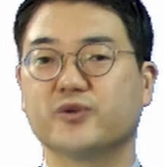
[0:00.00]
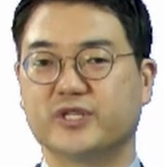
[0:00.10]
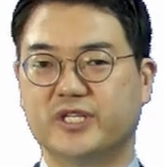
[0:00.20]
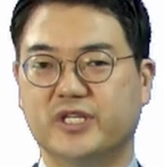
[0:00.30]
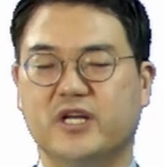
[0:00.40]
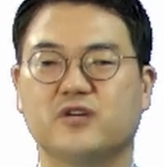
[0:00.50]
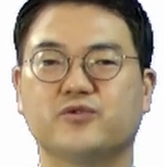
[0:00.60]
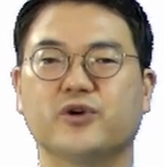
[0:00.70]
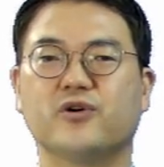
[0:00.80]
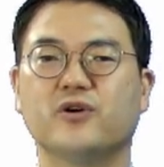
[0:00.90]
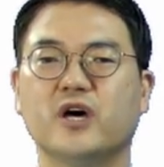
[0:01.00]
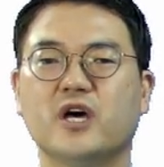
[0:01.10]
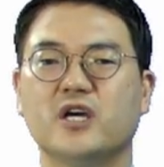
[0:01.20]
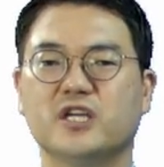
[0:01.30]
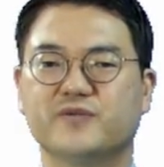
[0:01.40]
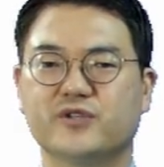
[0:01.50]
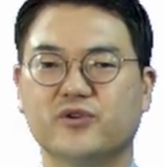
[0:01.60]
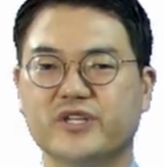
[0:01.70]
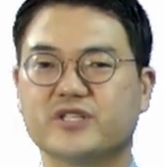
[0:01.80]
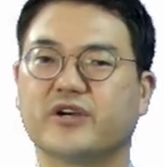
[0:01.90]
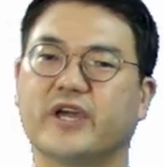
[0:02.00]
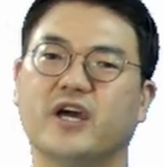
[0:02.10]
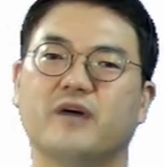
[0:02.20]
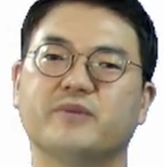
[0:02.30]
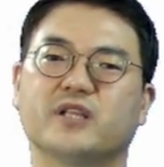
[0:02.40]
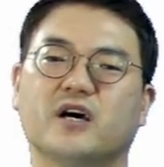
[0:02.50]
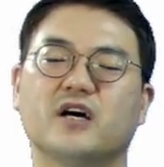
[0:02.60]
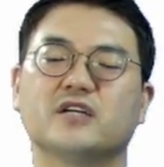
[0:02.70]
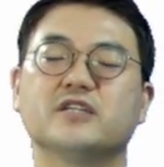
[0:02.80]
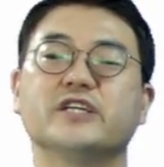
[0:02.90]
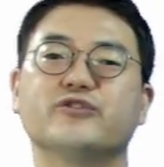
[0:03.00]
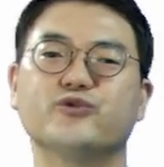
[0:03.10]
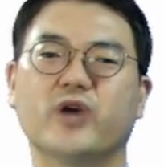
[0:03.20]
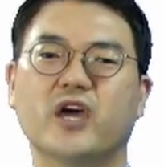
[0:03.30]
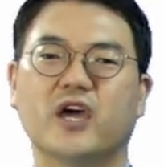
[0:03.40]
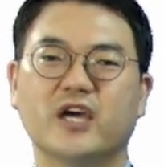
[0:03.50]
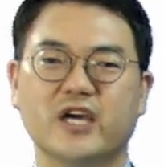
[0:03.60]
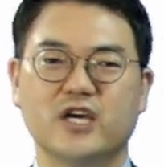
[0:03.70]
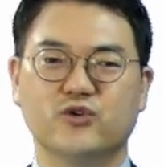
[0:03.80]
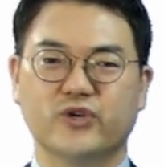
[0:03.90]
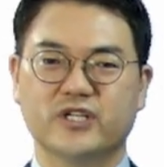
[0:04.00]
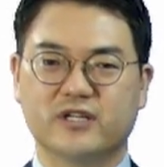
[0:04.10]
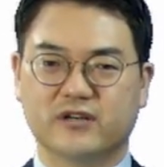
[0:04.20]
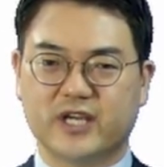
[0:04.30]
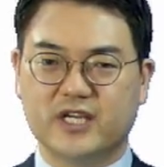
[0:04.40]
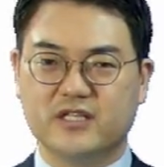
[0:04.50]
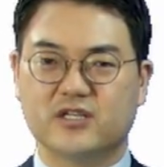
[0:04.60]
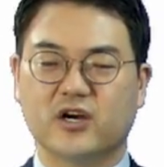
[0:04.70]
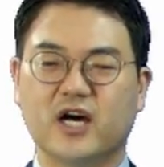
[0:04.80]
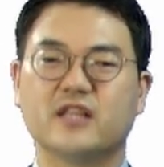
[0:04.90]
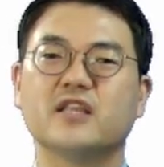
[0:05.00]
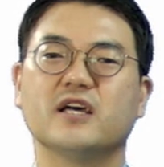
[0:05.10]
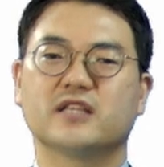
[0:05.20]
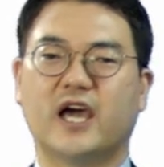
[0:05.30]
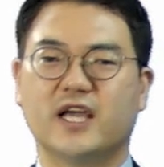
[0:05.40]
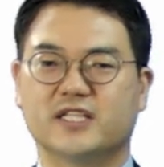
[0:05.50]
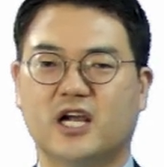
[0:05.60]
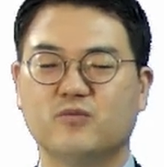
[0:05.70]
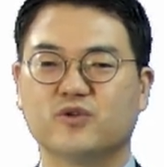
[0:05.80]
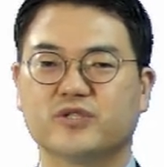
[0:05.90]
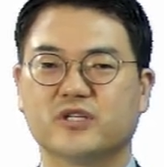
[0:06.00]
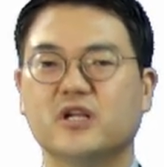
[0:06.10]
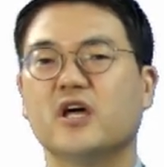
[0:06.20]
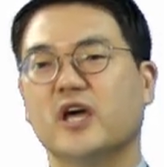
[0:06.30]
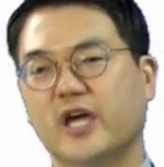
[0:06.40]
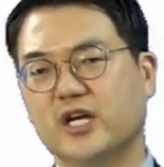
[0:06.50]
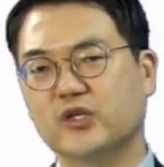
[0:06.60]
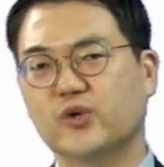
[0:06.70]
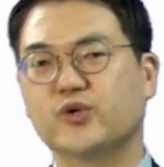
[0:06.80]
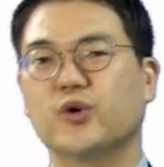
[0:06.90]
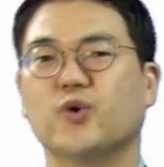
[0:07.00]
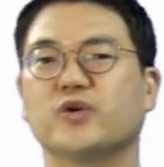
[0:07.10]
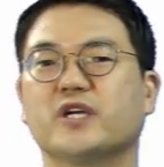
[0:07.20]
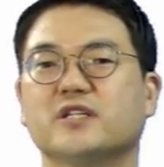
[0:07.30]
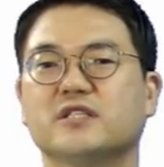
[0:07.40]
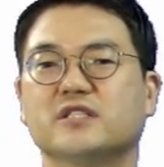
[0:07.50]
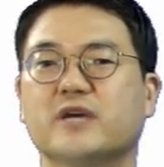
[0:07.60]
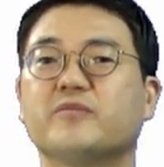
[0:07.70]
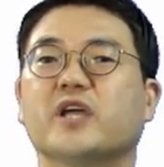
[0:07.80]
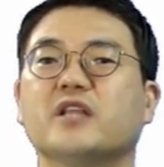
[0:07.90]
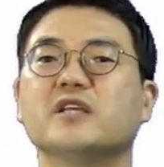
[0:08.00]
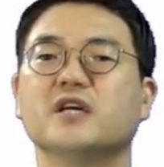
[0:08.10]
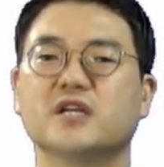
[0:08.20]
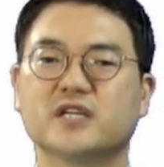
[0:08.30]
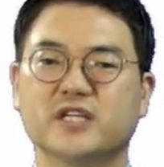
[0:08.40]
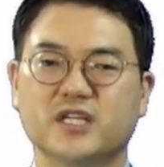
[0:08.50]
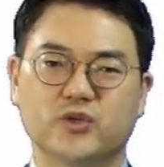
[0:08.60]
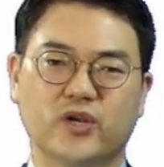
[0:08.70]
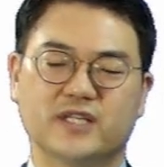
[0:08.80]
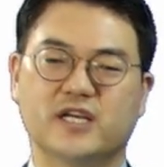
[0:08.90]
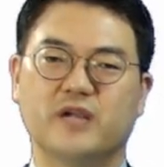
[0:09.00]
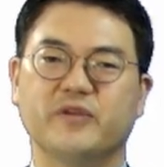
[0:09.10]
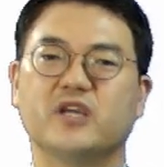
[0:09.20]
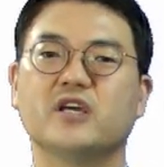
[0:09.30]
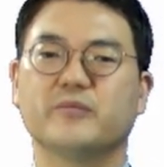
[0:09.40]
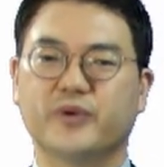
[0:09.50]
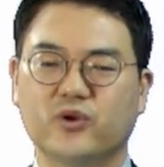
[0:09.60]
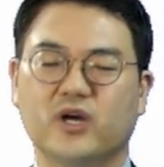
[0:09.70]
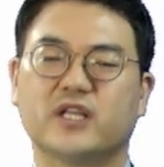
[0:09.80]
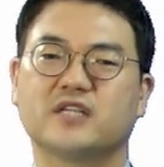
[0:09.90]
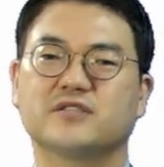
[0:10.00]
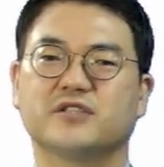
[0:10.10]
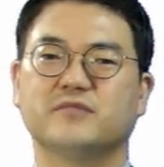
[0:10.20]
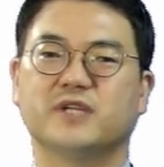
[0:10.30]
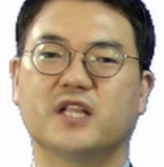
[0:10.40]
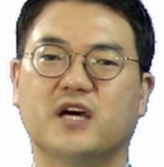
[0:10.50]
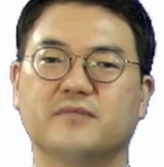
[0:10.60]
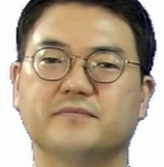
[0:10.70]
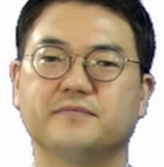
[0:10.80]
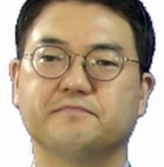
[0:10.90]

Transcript: 입으로 시인하고요. 입술로 인정해야 합니다. 그 이후에 우리는 그렇게 인정한 나의 잘못을 행동으로 옮기는 참된 그리스인의 삶이 필요하다는 것입니다.